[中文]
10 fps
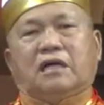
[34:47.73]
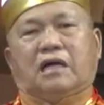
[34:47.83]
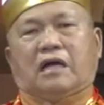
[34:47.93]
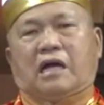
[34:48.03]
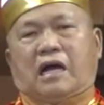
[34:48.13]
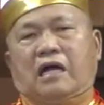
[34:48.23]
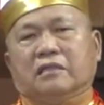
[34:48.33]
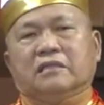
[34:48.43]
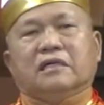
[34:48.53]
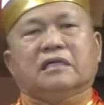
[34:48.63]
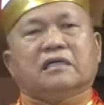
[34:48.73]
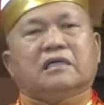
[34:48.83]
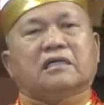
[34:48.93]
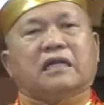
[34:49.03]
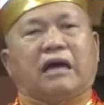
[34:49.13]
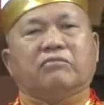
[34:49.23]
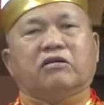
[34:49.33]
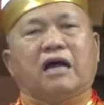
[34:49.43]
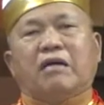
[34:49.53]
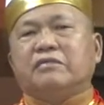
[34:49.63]
啊！南
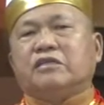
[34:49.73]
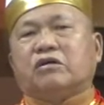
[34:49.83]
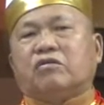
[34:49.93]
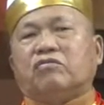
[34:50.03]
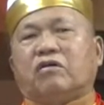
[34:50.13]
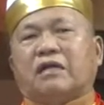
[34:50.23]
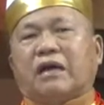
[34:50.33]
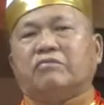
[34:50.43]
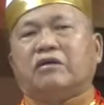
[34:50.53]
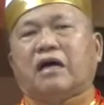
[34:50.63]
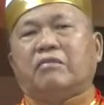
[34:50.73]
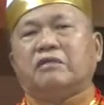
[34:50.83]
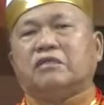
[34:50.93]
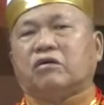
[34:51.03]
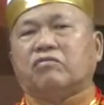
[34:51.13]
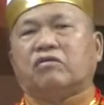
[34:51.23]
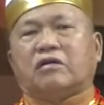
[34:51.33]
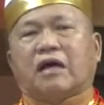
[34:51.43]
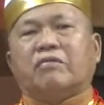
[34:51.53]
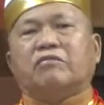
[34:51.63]
无阿弥陀佛，南无阿弥陀
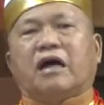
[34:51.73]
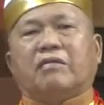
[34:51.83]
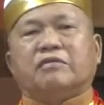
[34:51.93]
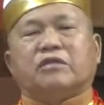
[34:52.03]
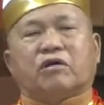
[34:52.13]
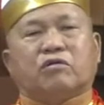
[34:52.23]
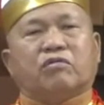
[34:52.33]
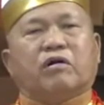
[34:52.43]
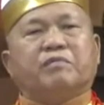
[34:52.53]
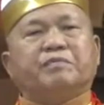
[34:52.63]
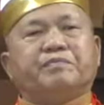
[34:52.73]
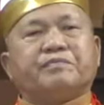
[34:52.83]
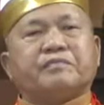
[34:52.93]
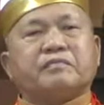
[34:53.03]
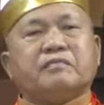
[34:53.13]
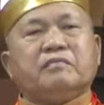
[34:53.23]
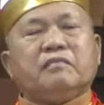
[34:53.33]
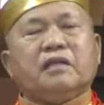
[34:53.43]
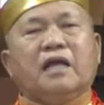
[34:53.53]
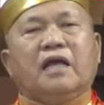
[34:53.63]
佛，南无阿弥陀佛。
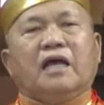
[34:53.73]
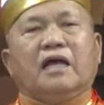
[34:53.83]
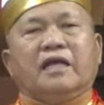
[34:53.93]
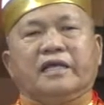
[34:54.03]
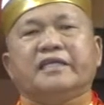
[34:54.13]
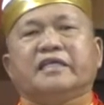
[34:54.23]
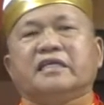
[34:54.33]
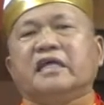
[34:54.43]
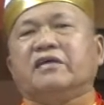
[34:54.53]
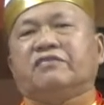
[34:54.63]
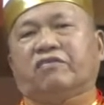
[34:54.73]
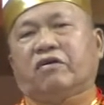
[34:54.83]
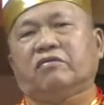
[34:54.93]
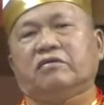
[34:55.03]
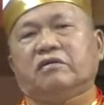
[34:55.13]
一起念佛。